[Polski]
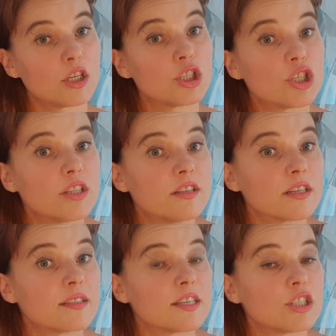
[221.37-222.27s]
Czy Ty
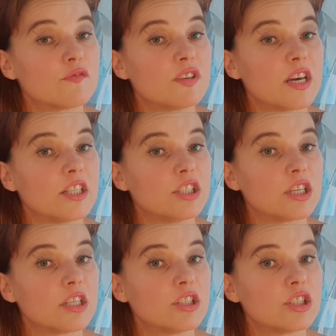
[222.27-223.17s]
chcesz
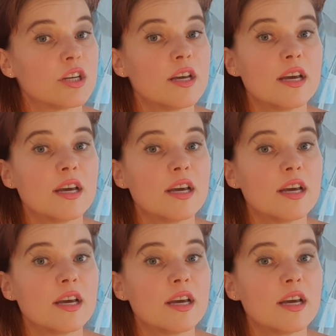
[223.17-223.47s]
wiedzieć,